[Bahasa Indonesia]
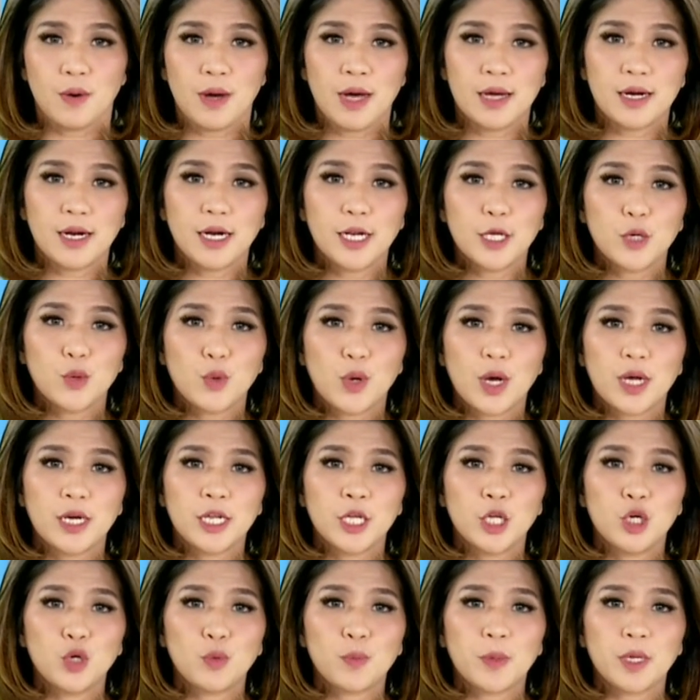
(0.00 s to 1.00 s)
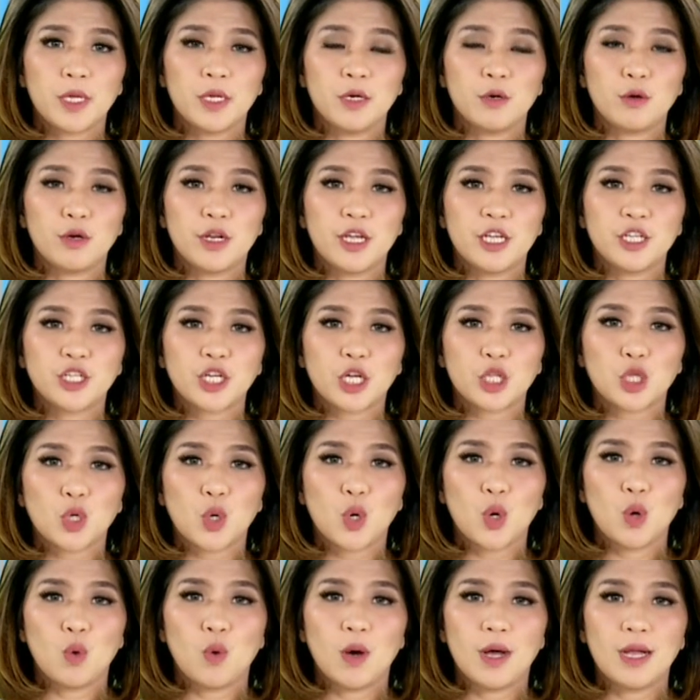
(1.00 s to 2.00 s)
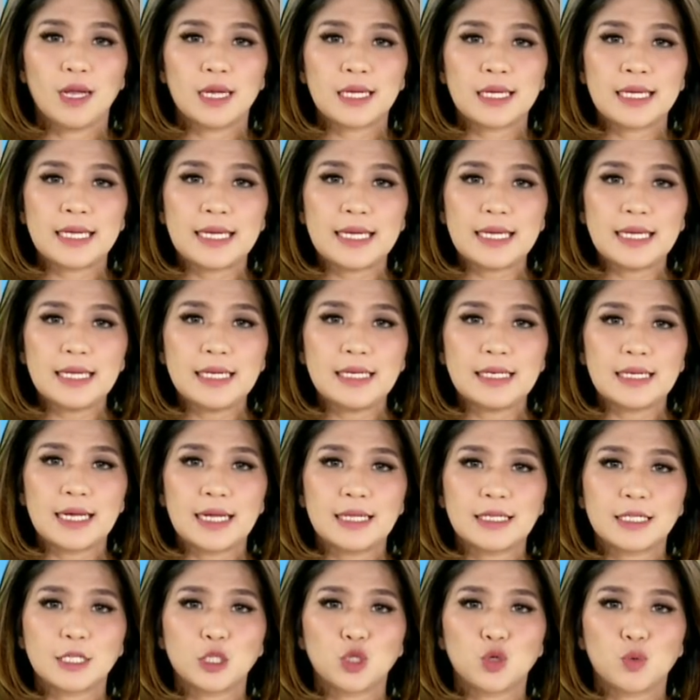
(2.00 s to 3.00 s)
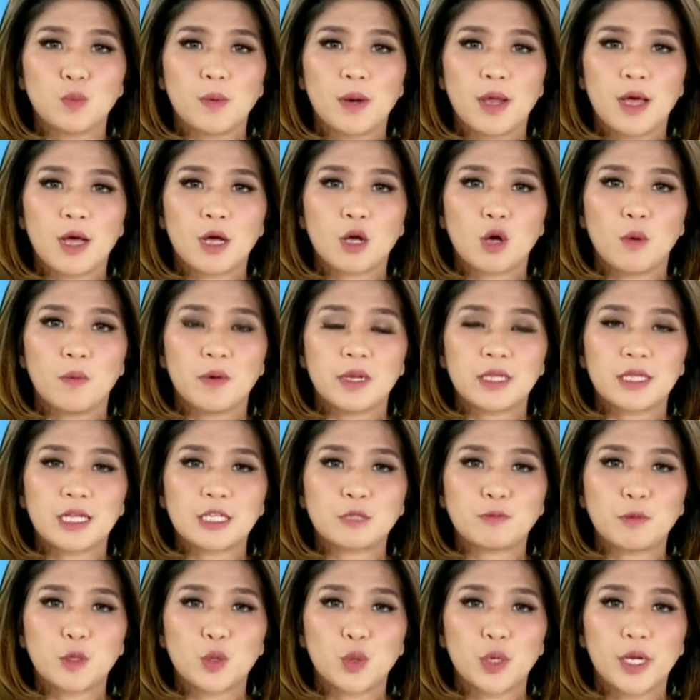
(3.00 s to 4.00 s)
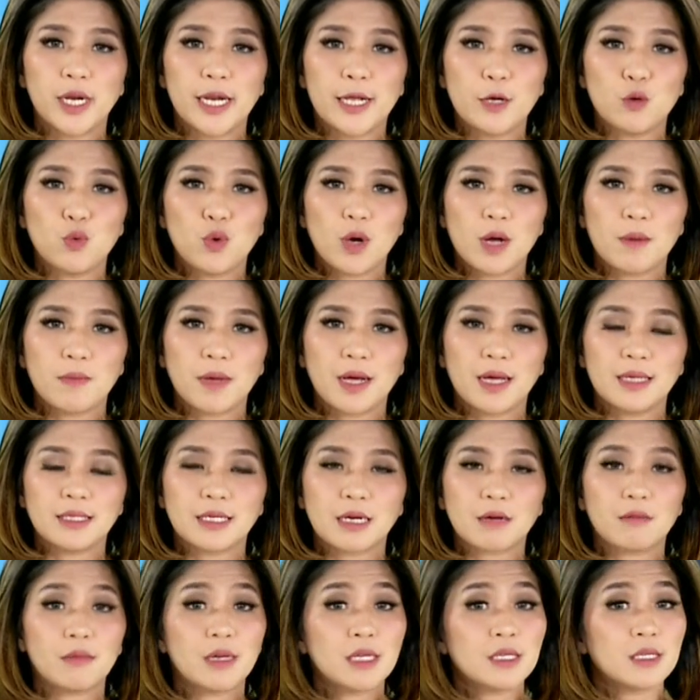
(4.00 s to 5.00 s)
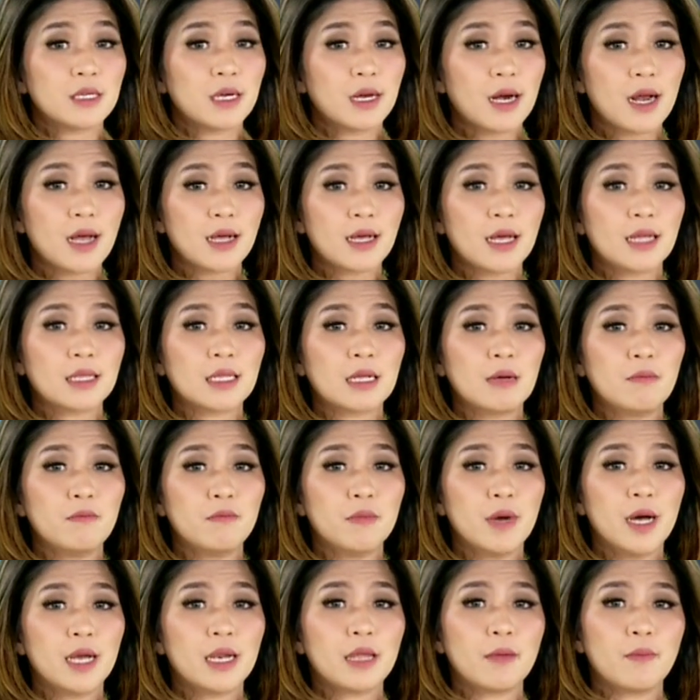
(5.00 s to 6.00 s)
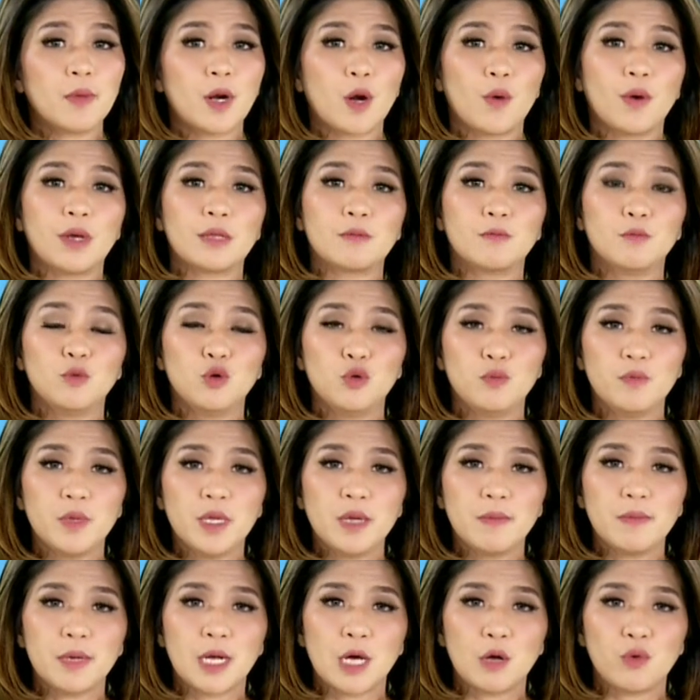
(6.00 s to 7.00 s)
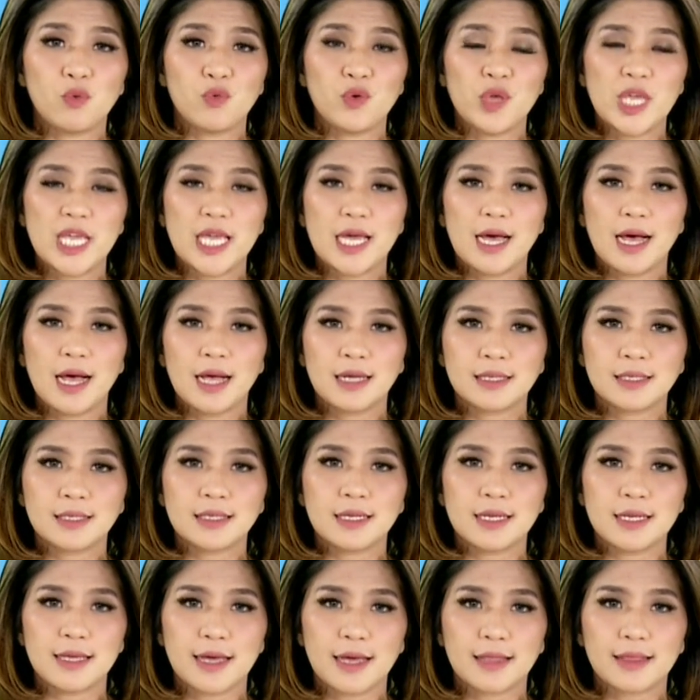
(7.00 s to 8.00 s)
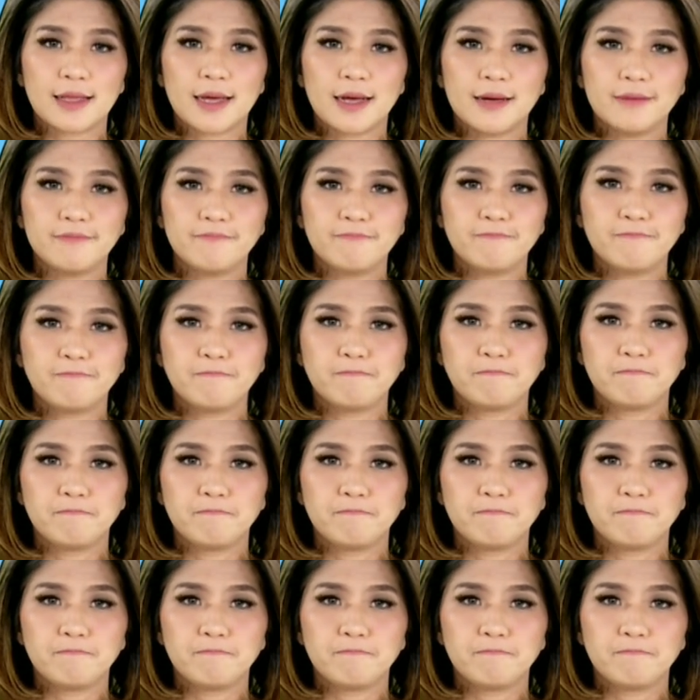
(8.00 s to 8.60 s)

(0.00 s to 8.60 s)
Wahana Lingkungan Hidup Indonesia atau WALHI dan sejumlah komunitas peduli lingkungan mengajak masyarakat kembali merawat bumi melalui aksi nyata.